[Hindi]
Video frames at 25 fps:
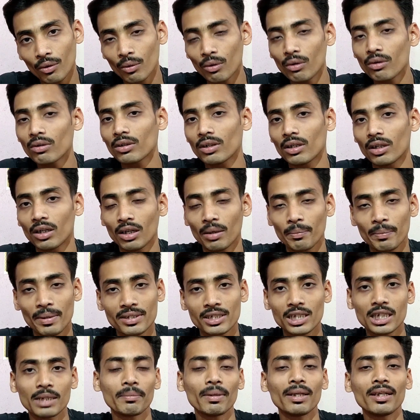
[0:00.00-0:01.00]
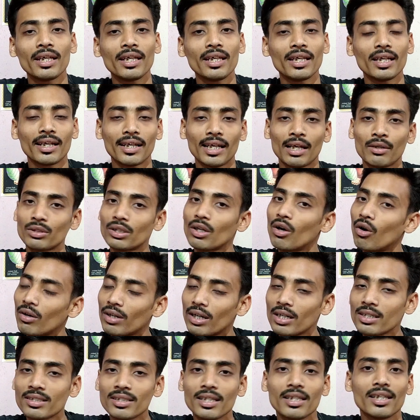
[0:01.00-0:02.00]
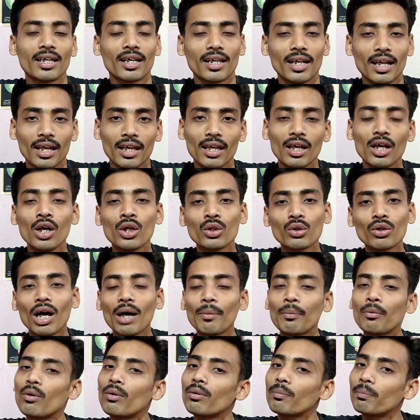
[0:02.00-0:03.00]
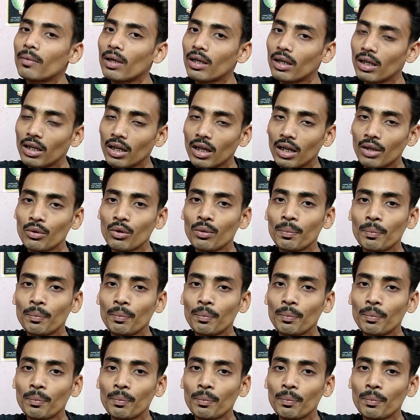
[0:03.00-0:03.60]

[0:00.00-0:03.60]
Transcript: वो बेस्ट सेलिंग में नहीं आ रहा है उसका ऑर्डर्स नहीं आ रहा है तो आप वो आ,